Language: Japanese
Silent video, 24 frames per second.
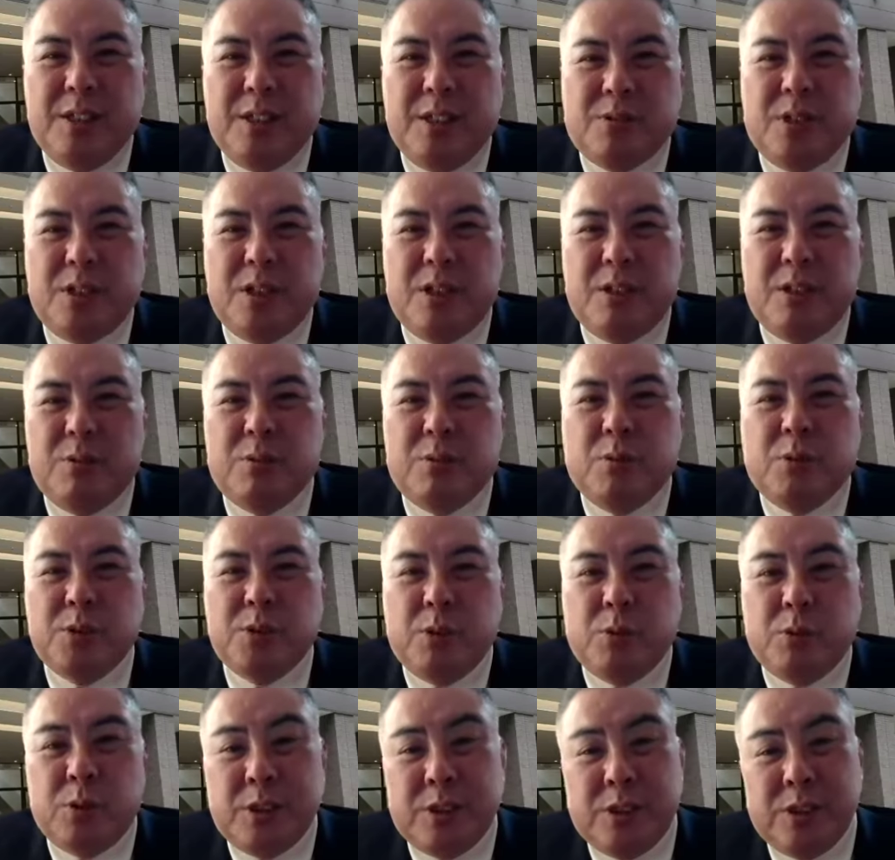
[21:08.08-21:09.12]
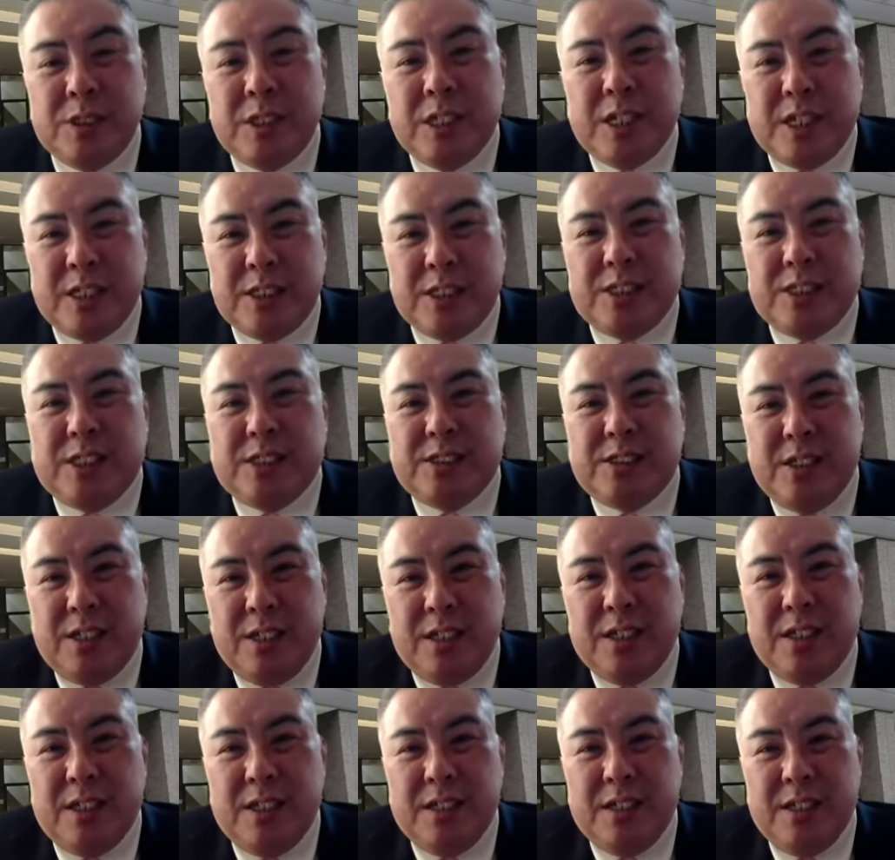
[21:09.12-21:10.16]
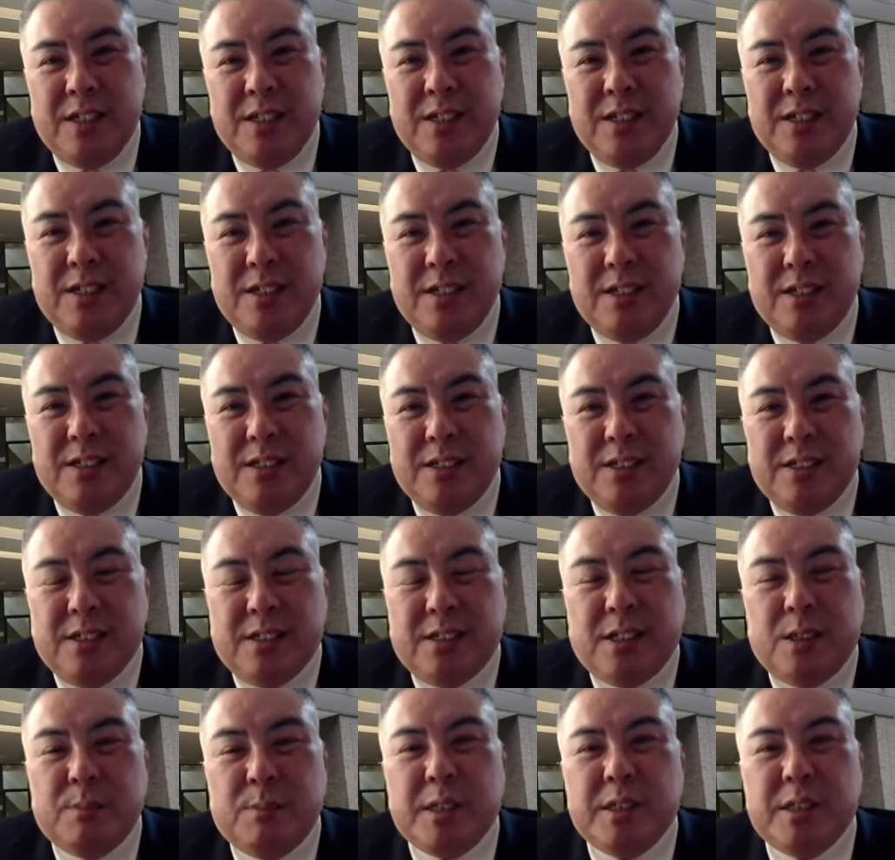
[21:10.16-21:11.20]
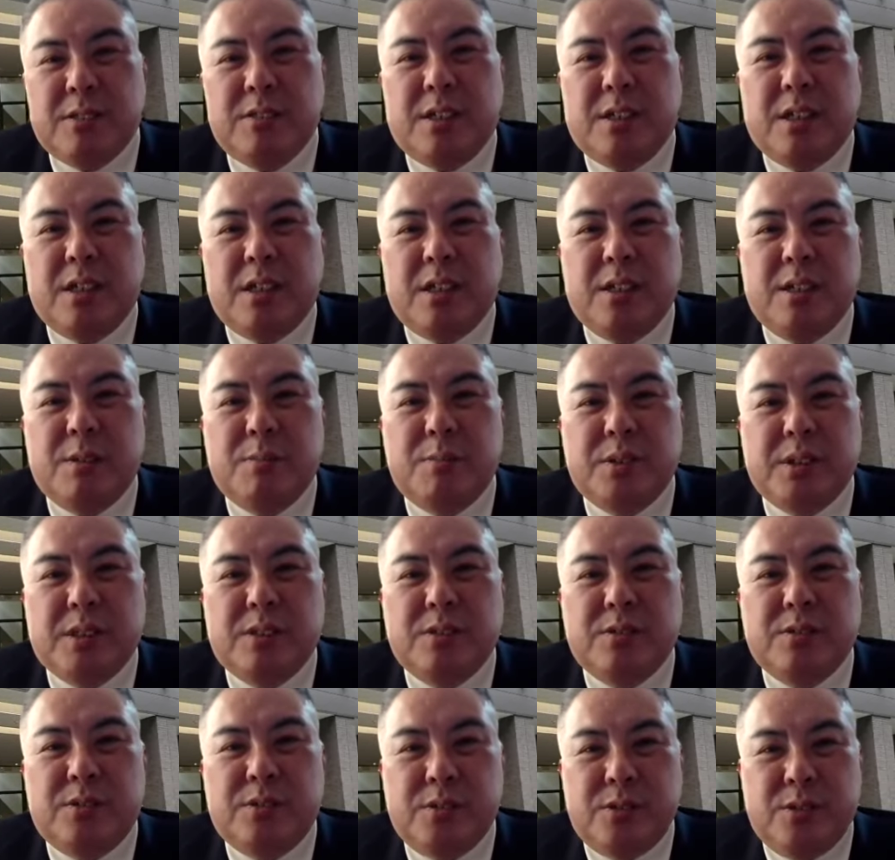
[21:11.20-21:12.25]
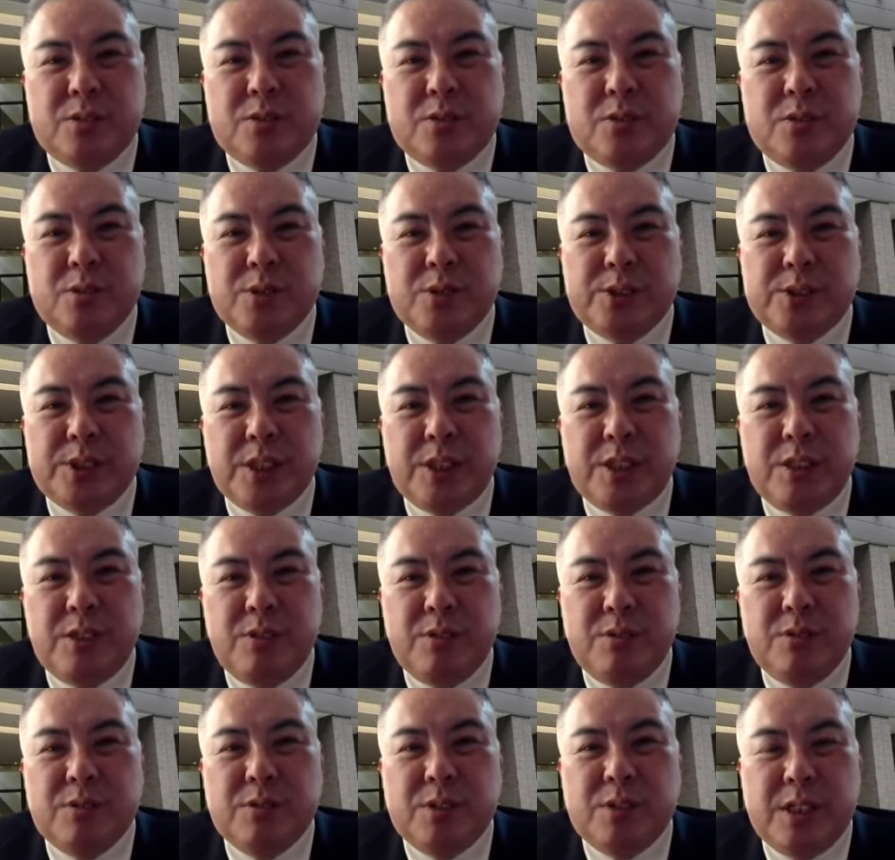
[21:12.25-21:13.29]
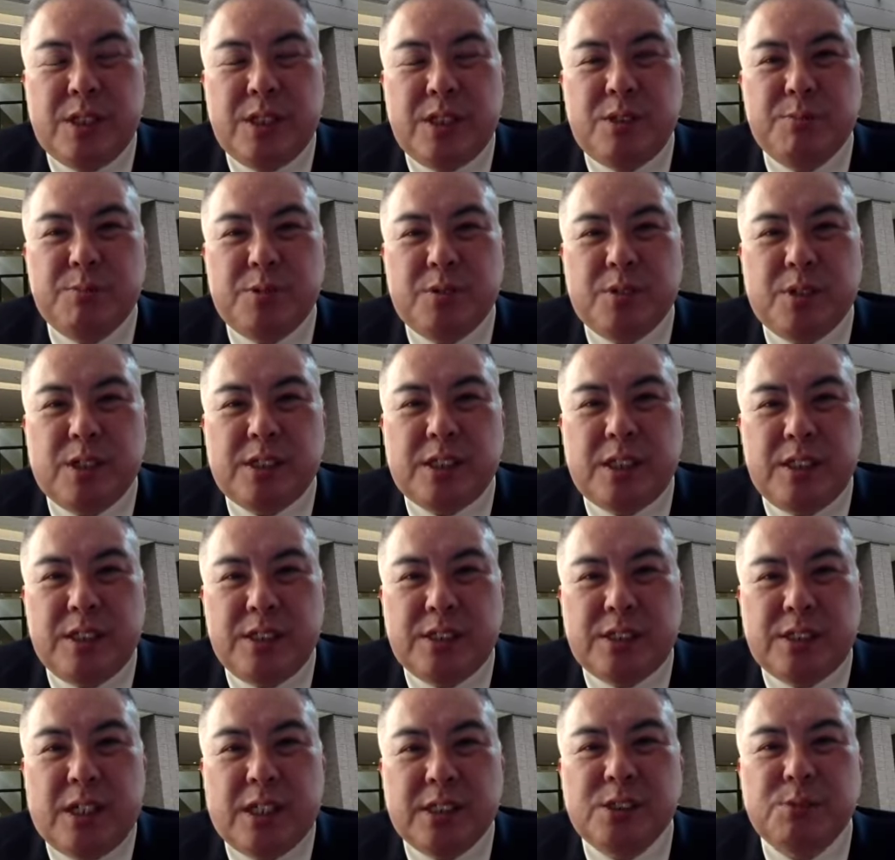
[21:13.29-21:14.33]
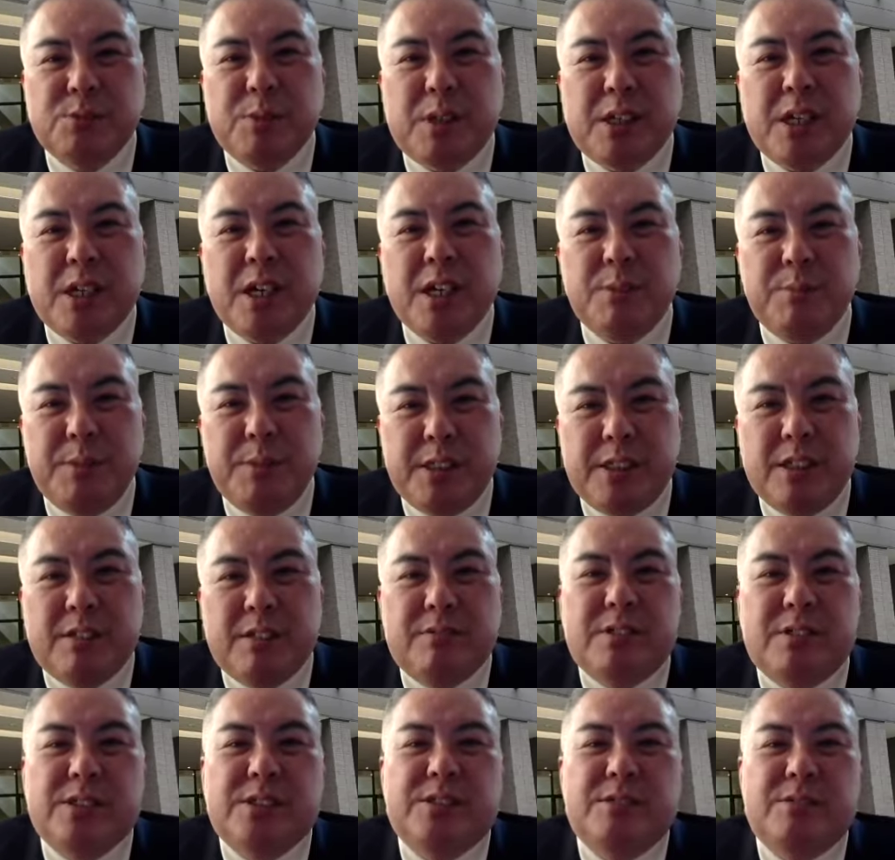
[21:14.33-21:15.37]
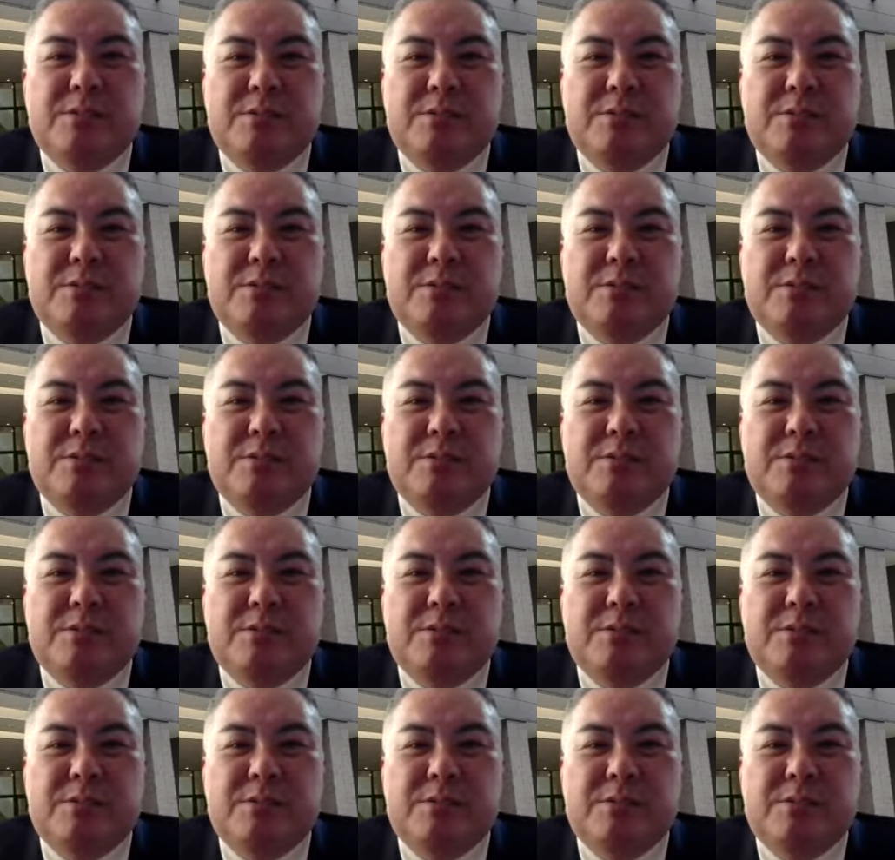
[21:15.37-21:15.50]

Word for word: これね、不思議な話があってね、うん、鎌倉幕府の功績を歴史物語にした吾妻鏡ってあるんですはい。